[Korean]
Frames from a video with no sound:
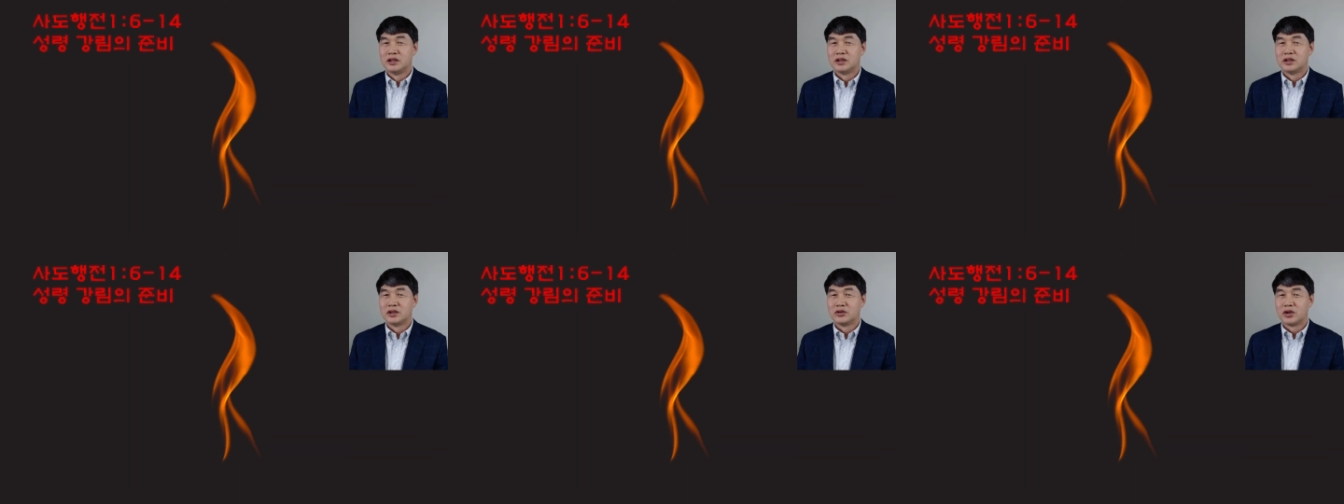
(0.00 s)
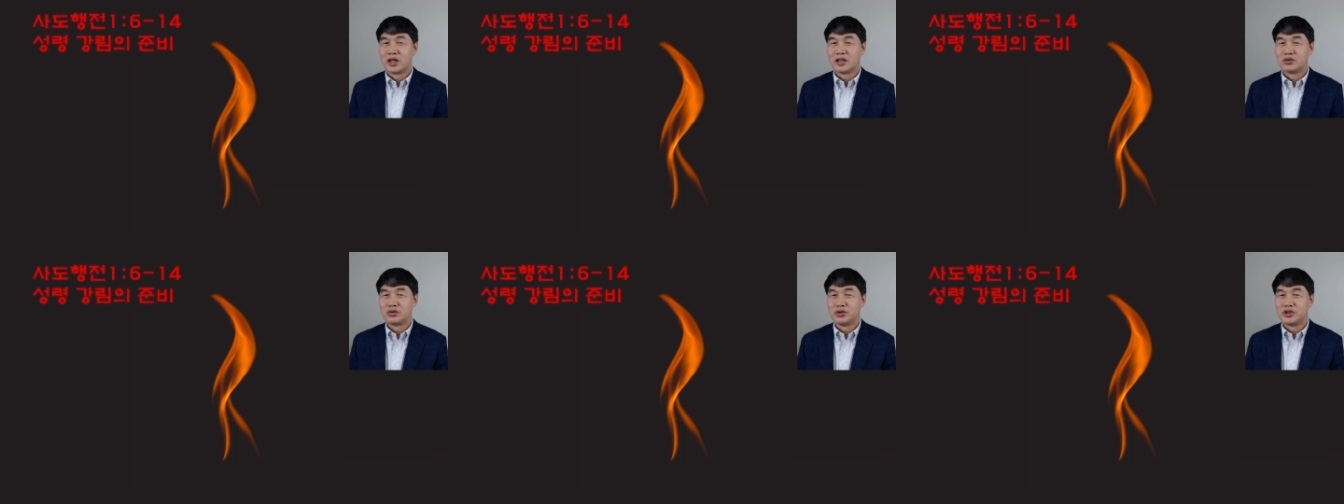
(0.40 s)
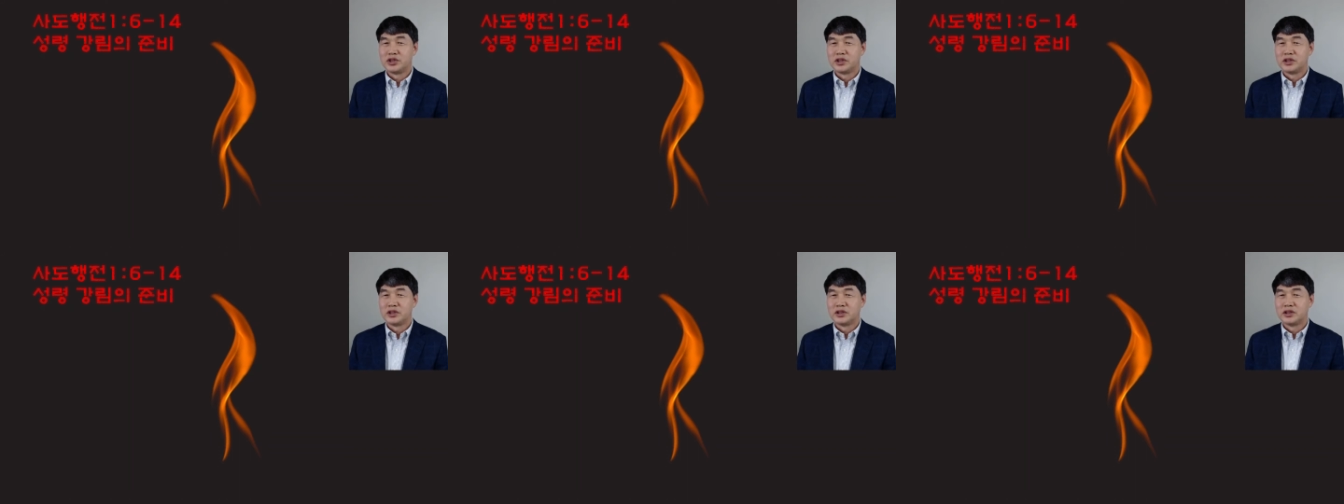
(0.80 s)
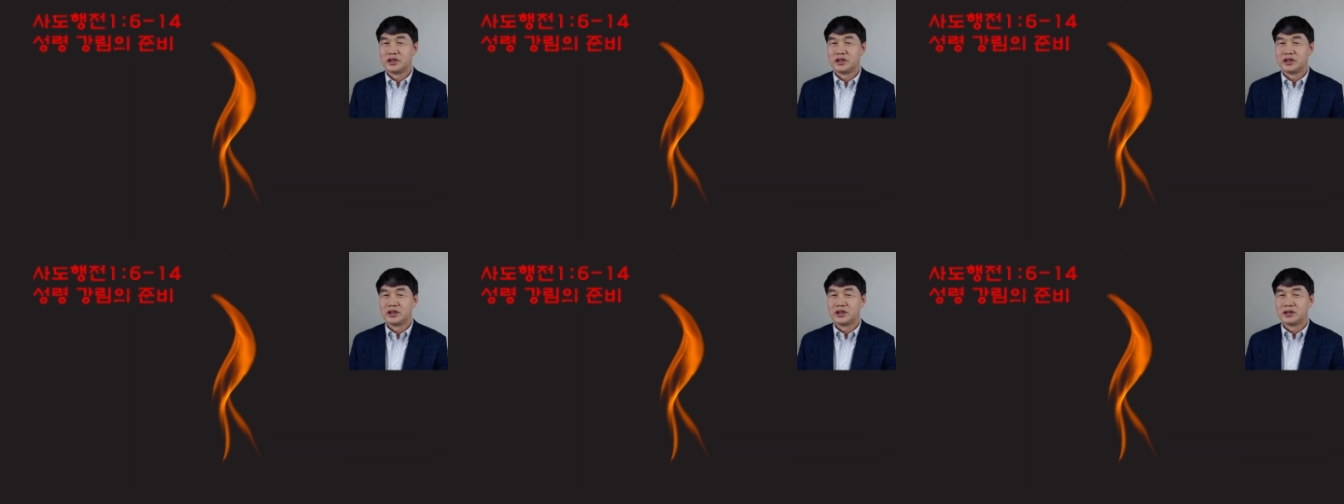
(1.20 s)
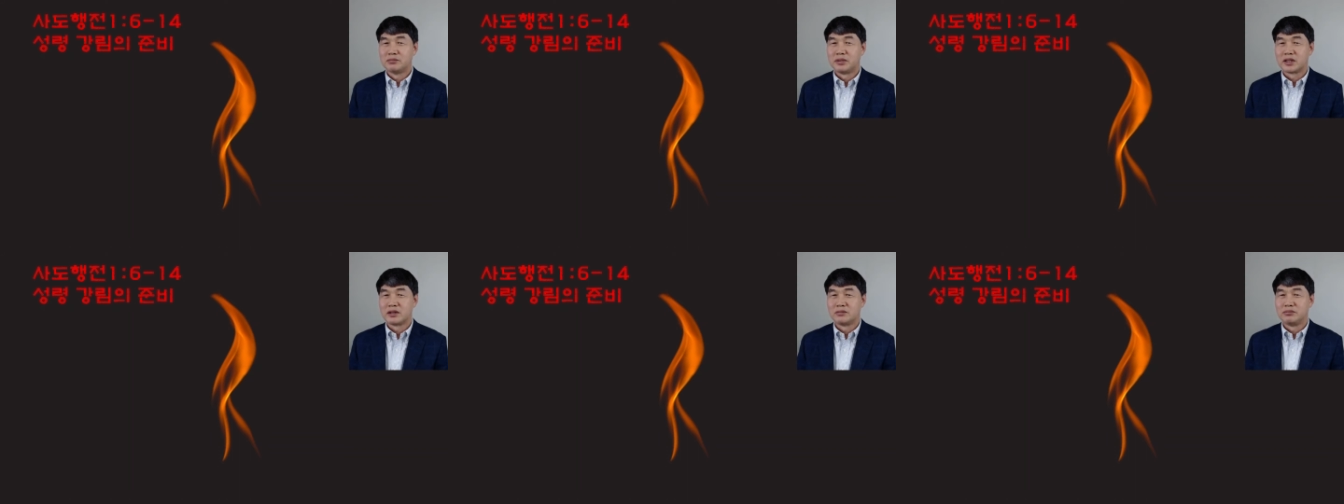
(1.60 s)
어, 놔 주시기를 어,
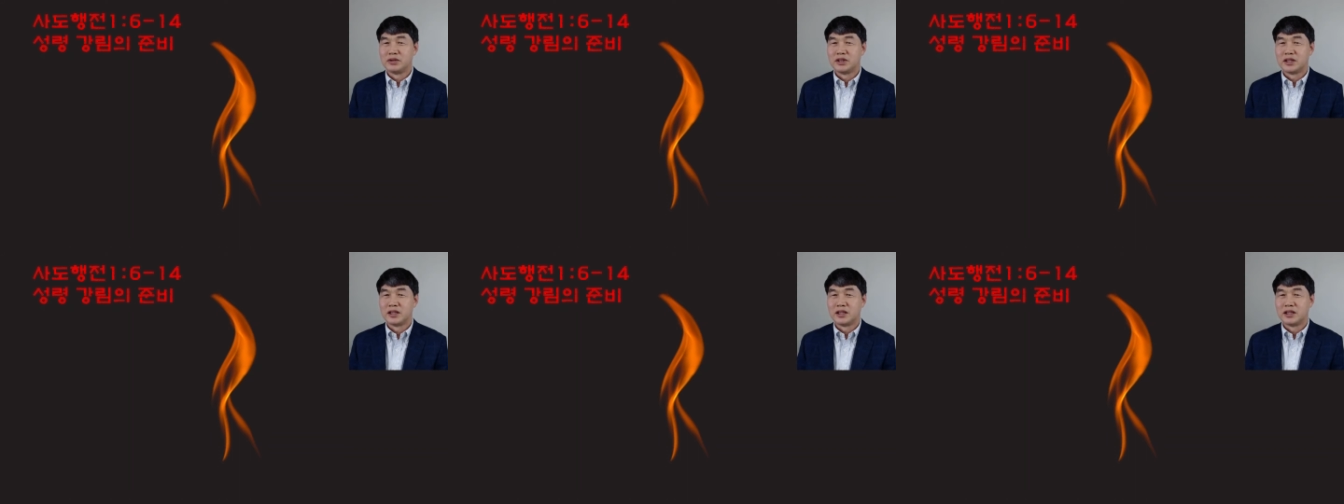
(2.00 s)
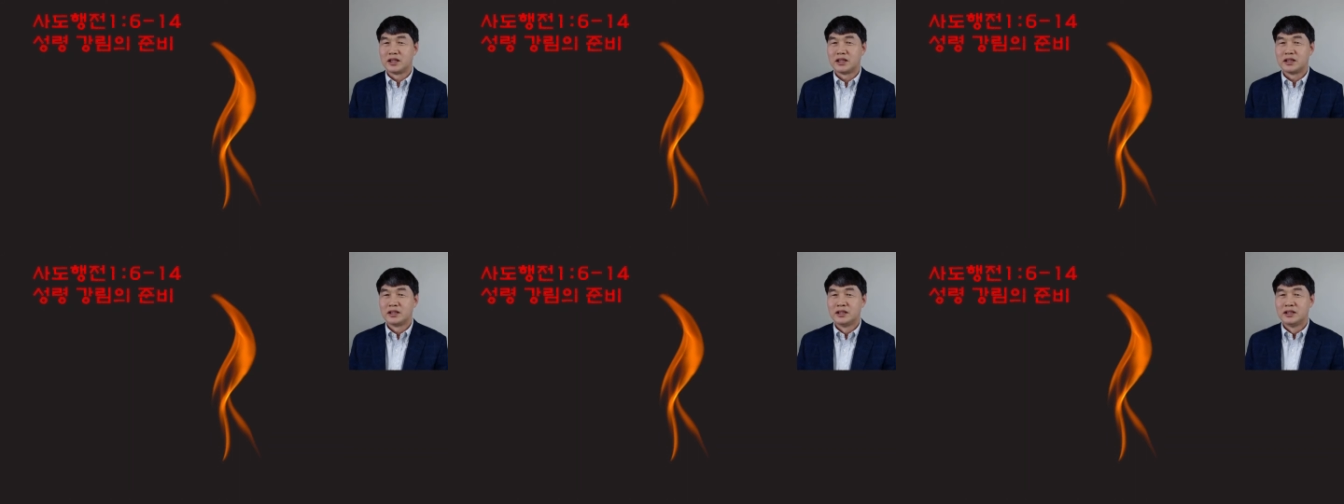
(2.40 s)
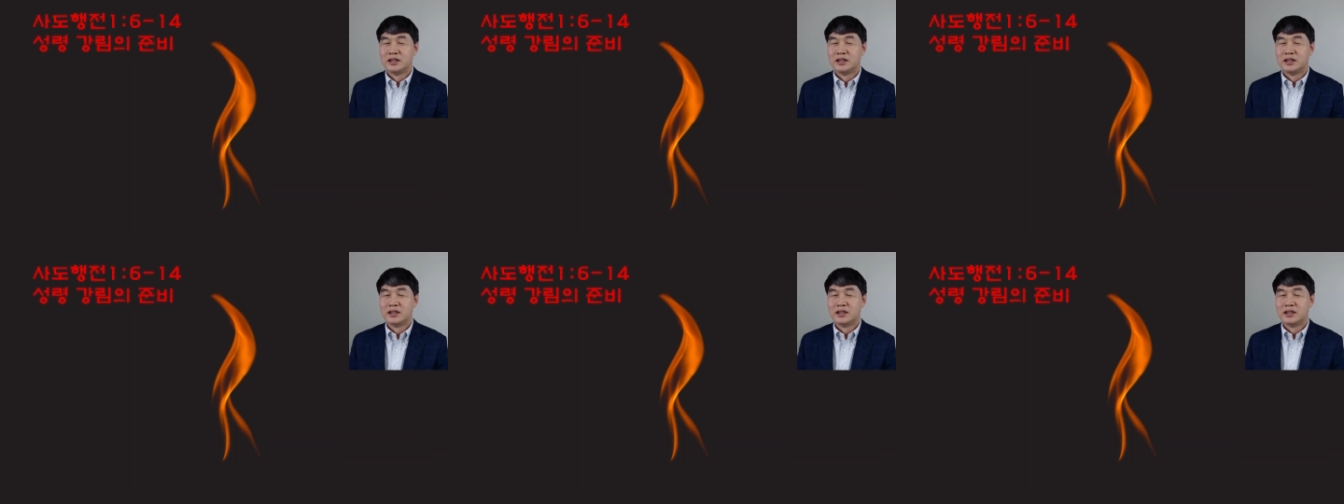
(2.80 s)
바랍니다.